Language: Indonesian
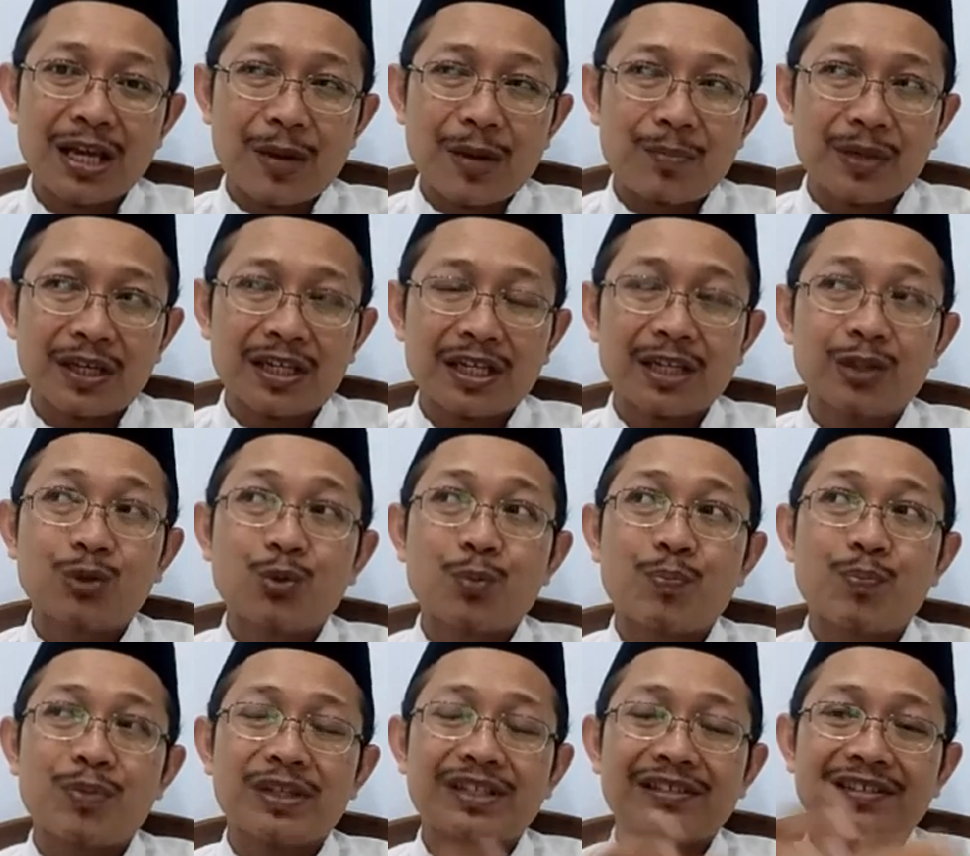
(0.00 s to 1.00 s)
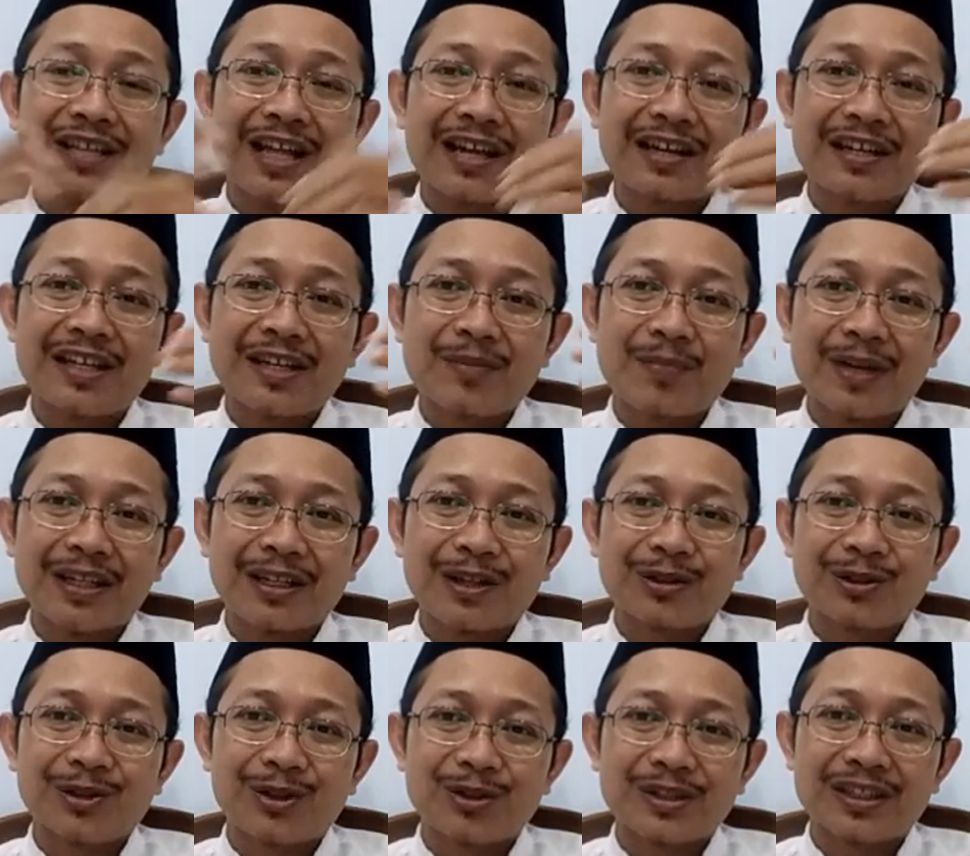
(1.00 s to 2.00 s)
Begitu besar nikmat
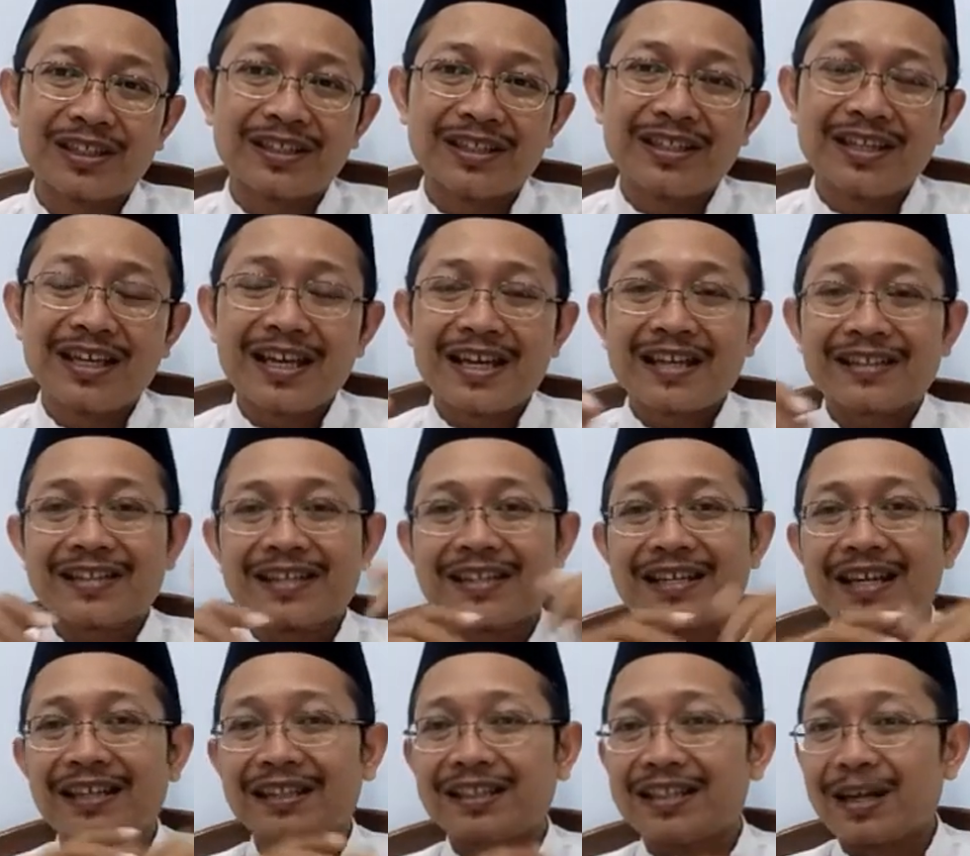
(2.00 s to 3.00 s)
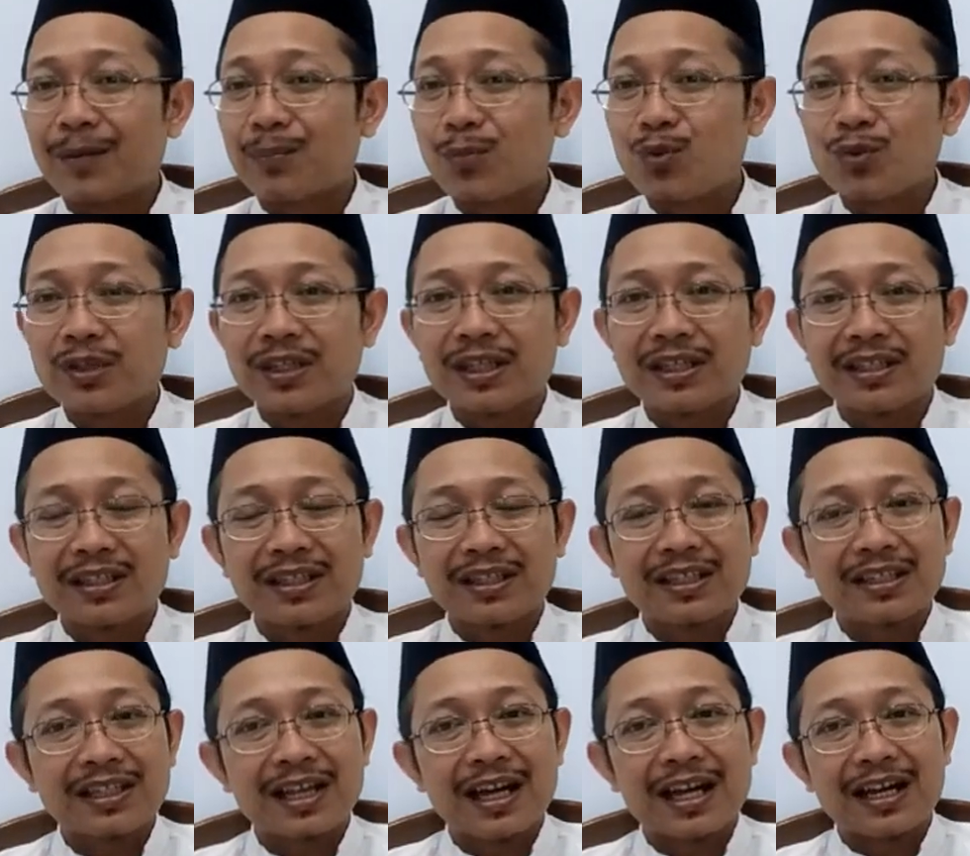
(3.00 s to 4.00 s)
Allah ini, sehingga tidak mungkin
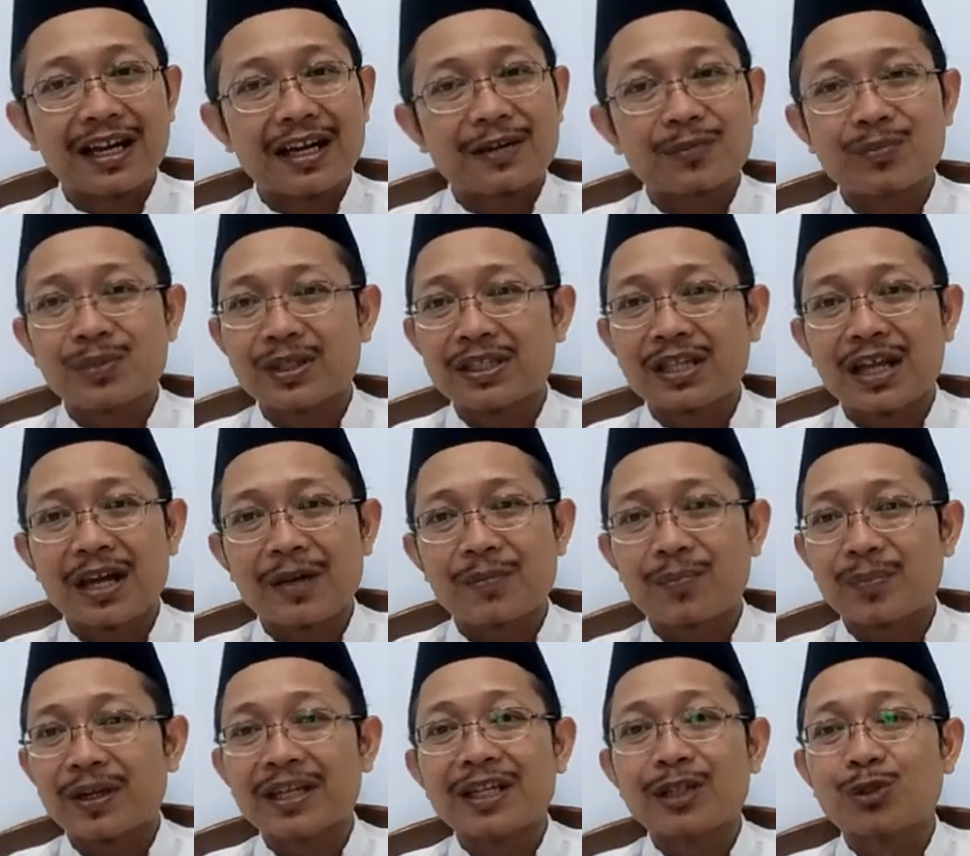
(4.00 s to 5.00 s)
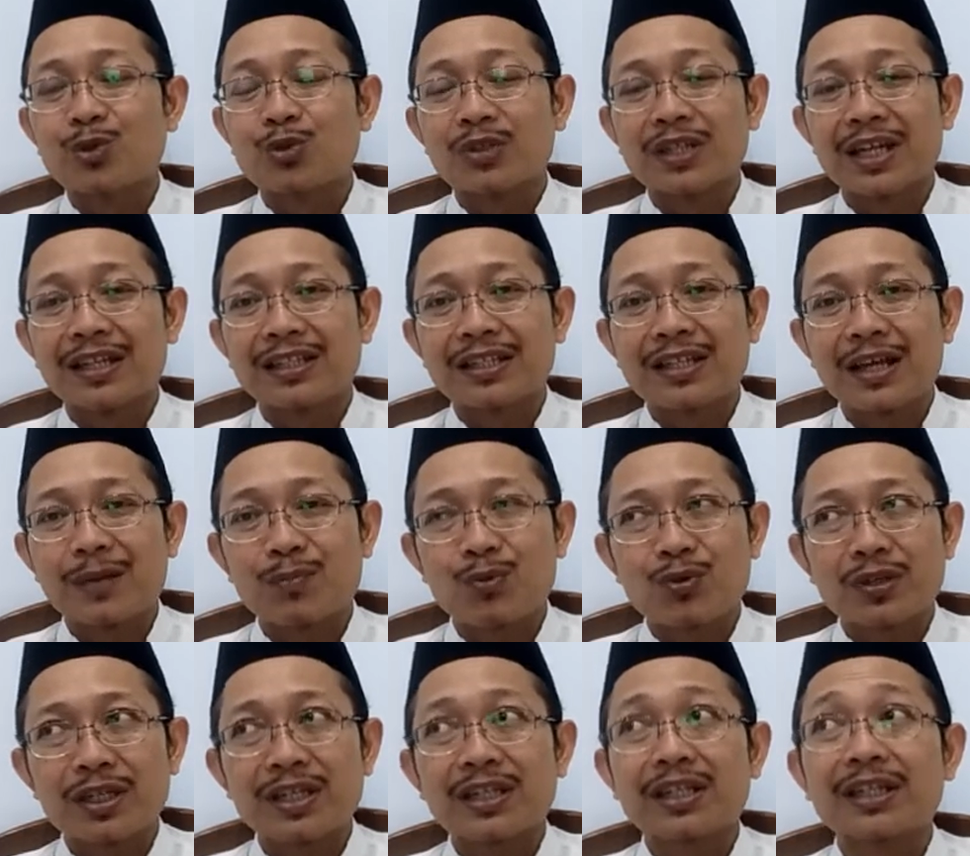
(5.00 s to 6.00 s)
kita akan bisa menghitungnya. Tidak
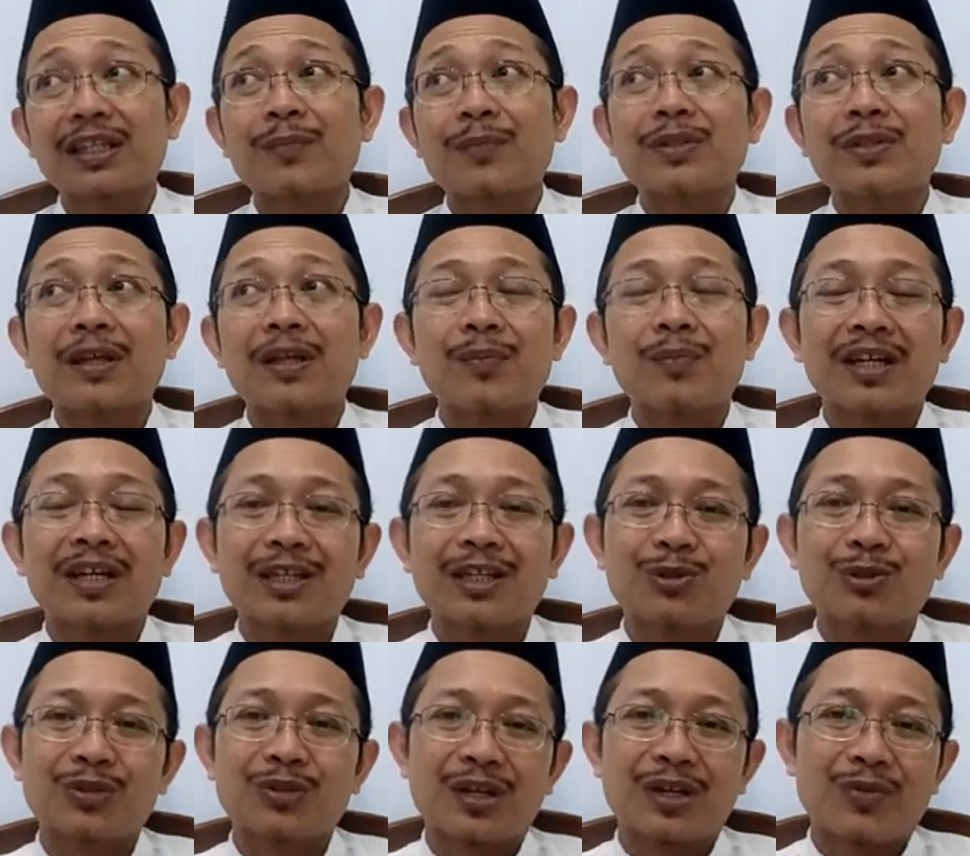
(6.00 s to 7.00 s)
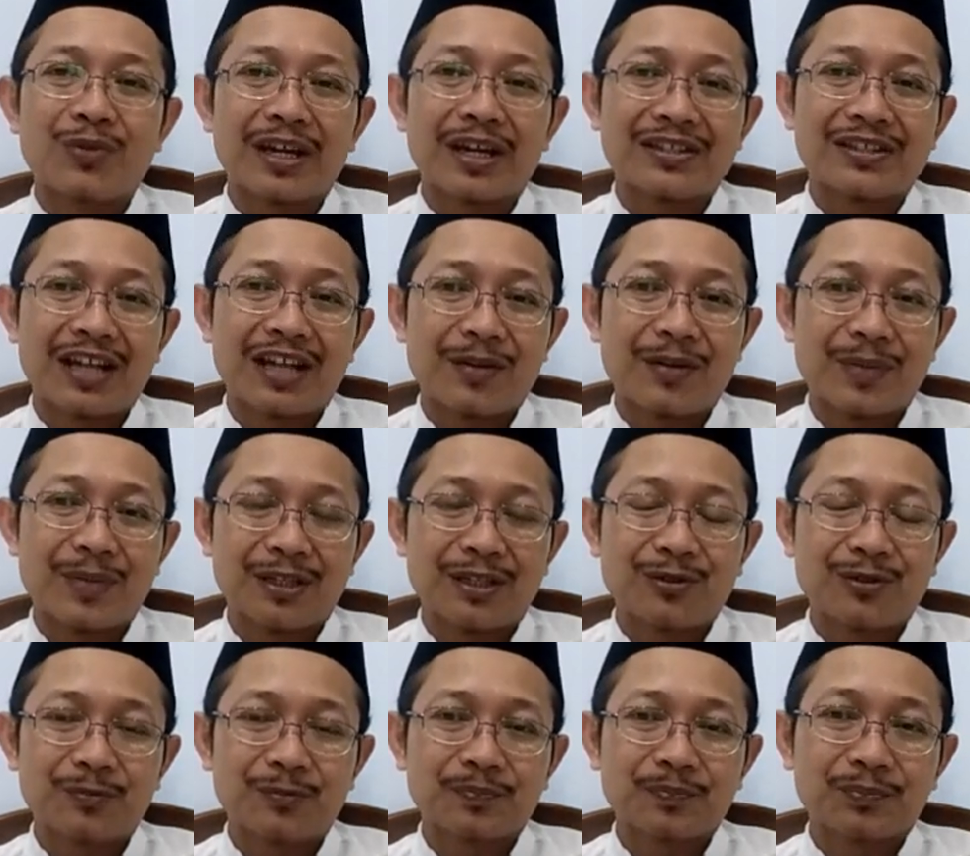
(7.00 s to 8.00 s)
mungkin kita bisa menghitungnya, wahai sahabatku.